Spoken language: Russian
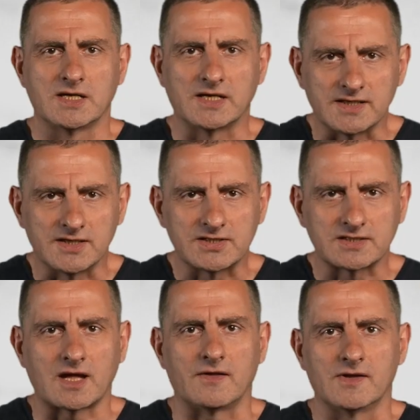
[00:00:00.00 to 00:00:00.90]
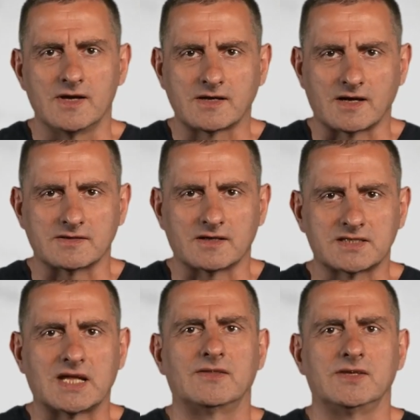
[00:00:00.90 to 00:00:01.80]
Кыргызстан,
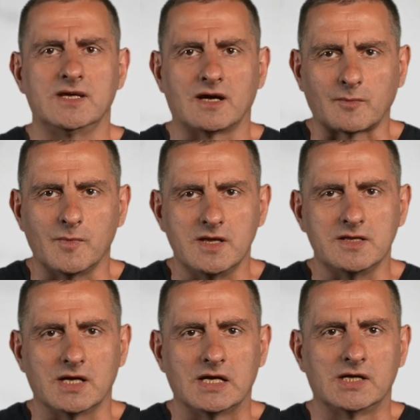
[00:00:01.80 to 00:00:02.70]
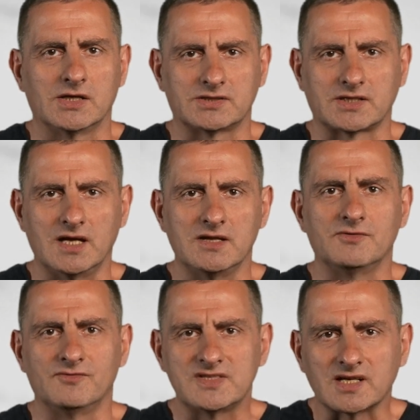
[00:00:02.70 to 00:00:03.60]
Казахстан и Армения стали
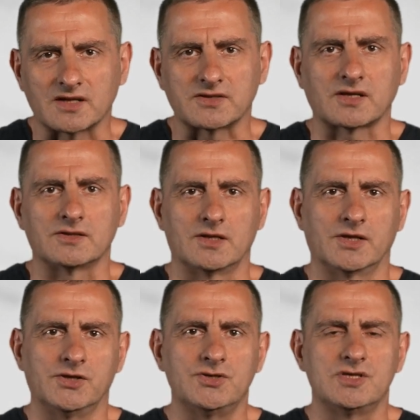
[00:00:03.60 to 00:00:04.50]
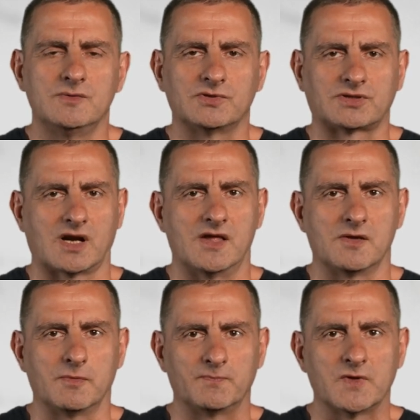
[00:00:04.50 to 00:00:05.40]
высокотехнологичными
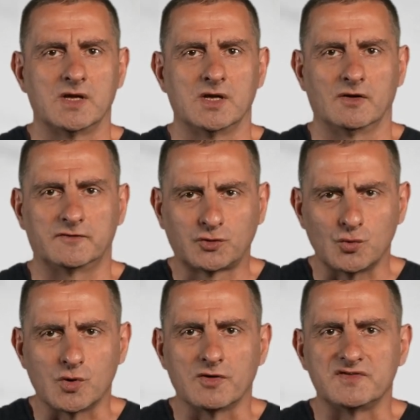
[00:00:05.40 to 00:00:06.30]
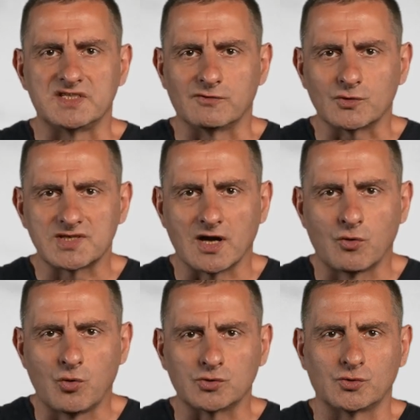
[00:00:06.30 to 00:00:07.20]
странами. Вдруг всего за
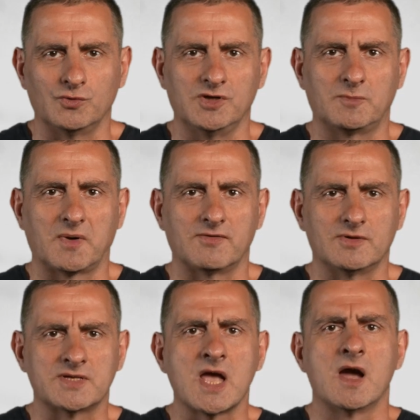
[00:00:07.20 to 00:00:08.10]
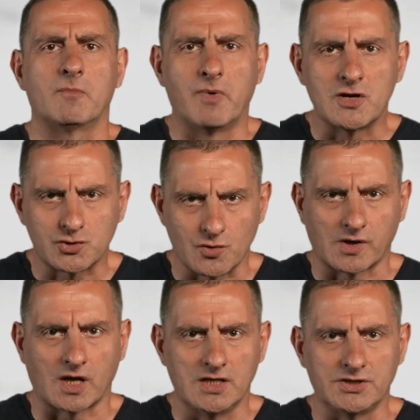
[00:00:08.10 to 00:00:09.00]
год у них появилось большое
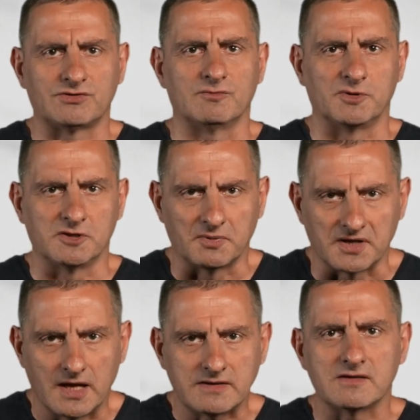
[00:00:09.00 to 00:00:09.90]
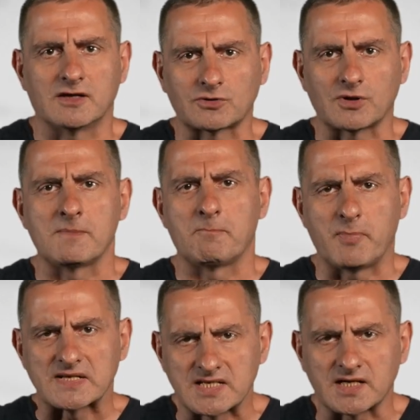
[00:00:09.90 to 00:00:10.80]
количество предприятий, которым
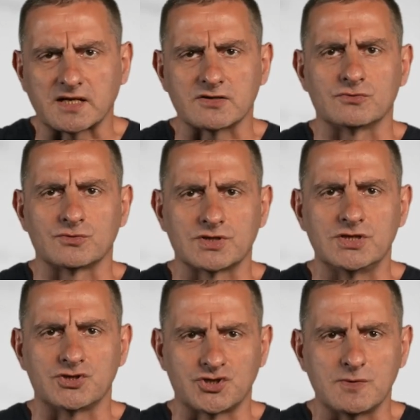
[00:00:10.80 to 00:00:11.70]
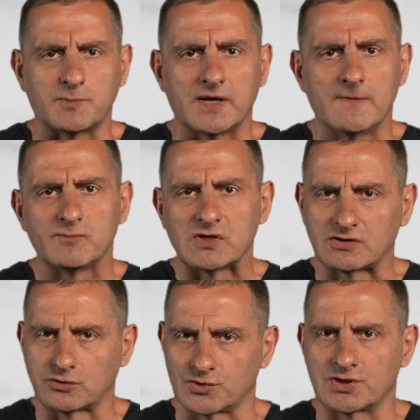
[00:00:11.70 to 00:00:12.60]
позарез нужны чипы и
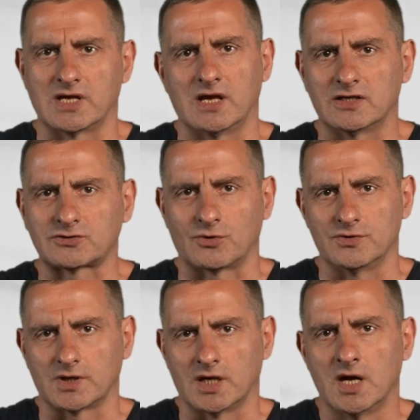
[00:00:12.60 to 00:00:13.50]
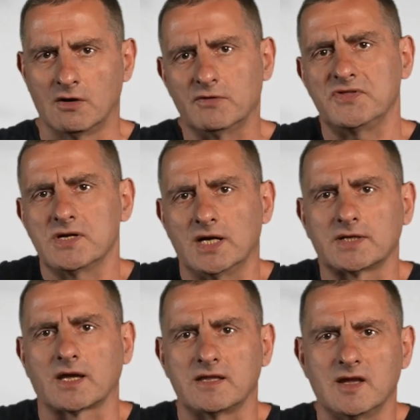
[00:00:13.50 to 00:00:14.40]
сложная электроника. Вот
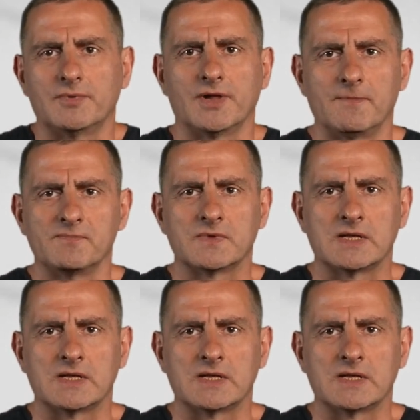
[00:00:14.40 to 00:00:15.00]
никогда их не было,